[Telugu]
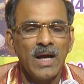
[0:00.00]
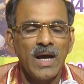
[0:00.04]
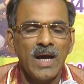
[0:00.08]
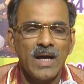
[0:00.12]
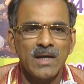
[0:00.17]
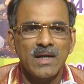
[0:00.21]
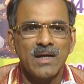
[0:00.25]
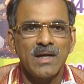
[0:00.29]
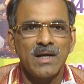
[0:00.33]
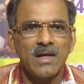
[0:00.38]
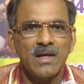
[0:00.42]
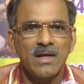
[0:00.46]

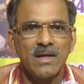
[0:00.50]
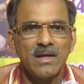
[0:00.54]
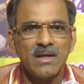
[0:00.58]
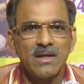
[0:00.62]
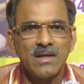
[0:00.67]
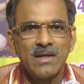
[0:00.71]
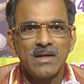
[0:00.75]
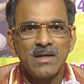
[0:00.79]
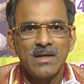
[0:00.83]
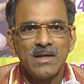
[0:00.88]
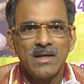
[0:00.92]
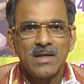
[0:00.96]
అనగా
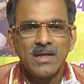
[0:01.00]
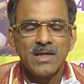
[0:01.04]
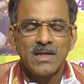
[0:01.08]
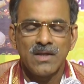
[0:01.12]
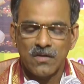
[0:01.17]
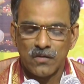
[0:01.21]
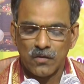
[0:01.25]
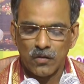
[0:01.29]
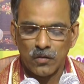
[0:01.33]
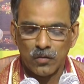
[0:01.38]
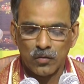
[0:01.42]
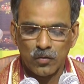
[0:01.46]

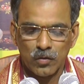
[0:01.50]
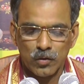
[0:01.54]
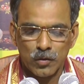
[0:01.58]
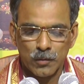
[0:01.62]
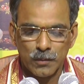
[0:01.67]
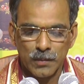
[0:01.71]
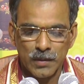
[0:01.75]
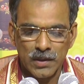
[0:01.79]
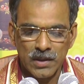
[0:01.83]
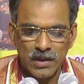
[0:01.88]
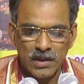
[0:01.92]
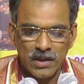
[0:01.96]
ఈయన
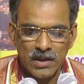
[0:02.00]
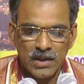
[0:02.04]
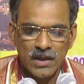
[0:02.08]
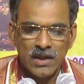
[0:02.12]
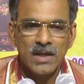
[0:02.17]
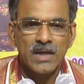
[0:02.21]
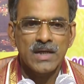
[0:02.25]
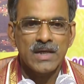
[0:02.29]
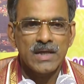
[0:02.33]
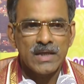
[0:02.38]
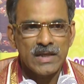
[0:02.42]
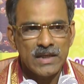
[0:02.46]
సంతోషపడి
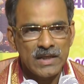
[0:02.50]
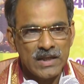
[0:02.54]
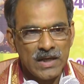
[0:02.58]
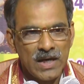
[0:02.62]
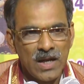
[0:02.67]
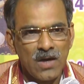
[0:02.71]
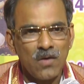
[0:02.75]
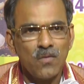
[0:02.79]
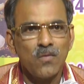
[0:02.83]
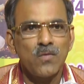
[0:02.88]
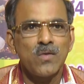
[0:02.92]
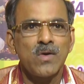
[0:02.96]

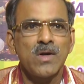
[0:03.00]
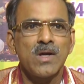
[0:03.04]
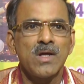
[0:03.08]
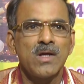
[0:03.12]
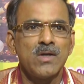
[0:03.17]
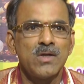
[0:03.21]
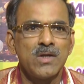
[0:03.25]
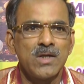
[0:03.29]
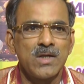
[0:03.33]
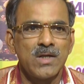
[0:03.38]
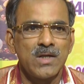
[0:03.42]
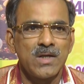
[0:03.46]
ఇలా
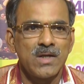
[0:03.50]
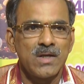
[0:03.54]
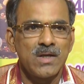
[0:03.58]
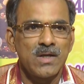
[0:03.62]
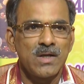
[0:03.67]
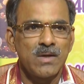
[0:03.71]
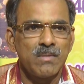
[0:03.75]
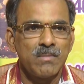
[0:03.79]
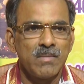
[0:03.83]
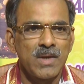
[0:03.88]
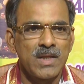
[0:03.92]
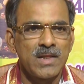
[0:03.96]
ఉండాలి
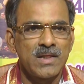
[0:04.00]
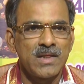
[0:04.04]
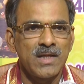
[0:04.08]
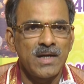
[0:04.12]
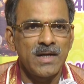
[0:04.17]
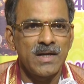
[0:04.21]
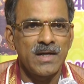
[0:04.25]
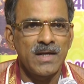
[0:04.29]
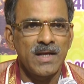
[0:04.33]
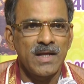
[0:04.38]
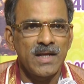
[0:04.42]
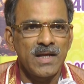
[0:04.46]
మంత్రి
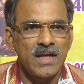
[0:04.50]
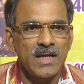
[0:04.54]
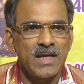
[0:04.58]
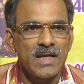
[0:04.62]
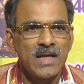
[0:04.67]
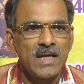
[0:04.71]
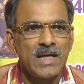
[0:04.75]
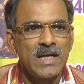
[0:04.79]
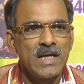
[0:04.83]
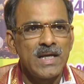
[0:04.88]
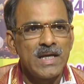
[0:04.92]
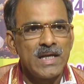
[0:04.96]
అంటే
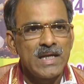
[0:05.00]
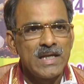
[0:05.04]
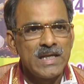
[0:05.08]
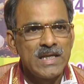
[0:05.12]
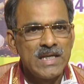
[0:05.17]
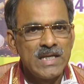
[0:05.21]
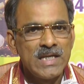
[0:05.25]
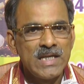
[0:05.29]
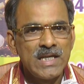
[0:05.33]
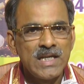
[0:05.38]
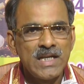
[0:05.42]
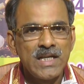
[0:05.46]

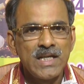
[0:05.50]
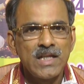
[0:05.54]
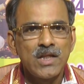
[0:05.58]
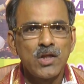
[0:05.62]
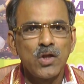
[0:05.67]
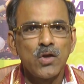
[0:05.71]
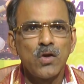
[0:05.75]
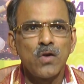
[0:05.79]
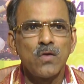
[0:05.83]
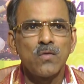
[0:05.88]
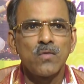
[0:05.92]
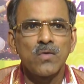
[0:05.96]
ఈ
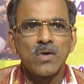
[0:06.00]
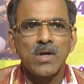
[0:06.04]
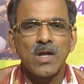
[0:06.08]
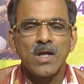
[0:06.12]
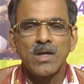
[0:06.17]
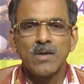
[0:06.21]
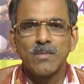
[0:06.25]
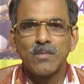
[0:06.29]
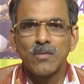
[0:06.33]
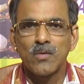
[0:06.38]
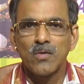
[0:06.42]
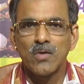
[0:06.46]
రీతిలో
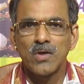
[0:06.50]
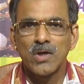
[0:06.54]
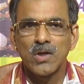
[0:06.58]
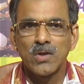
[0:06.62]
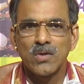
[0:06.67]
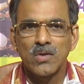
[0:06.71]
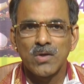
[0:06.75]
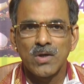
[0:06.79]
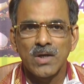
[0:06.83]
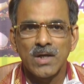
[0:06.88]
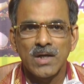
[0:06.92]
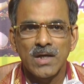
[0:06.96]
ఉండాలి
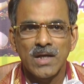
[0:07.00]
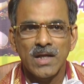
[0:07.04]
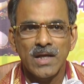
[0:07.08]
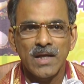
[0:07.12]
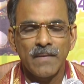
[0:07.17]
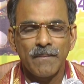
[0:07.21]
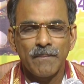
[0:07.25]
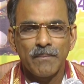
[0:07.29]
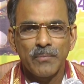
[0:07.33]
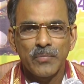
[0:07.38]
పురోహితుడంటే